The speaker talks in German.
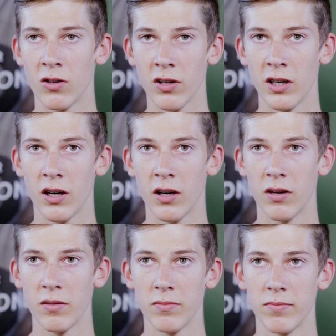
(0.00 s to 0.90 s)
doch
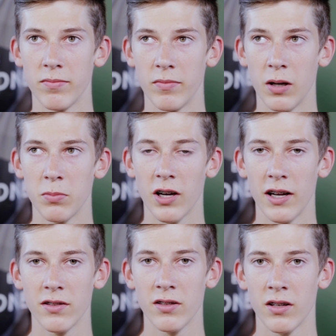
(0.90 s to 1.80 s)
eher mehr
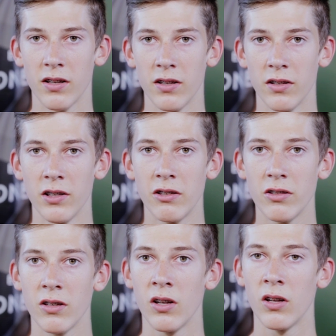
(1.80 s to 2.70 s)
begeistert als
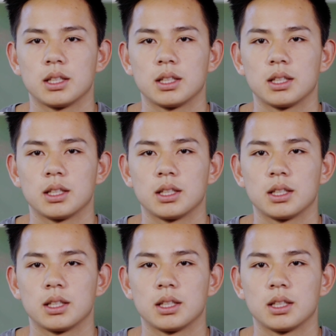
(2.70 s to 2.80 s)
ich.